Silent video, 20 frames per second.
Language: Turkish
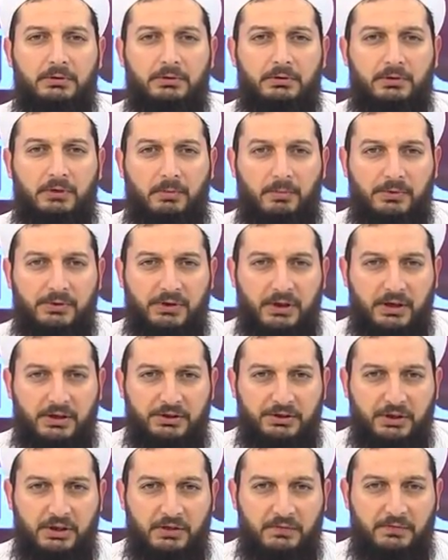Ramazan-ı
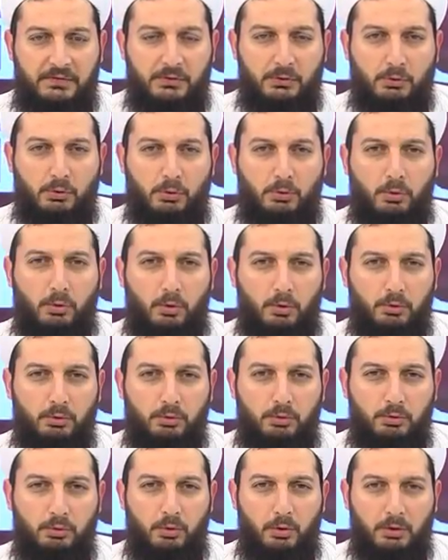Şerif'in son 10
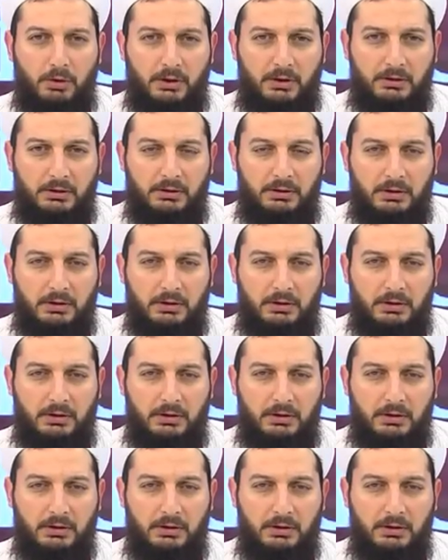günü olan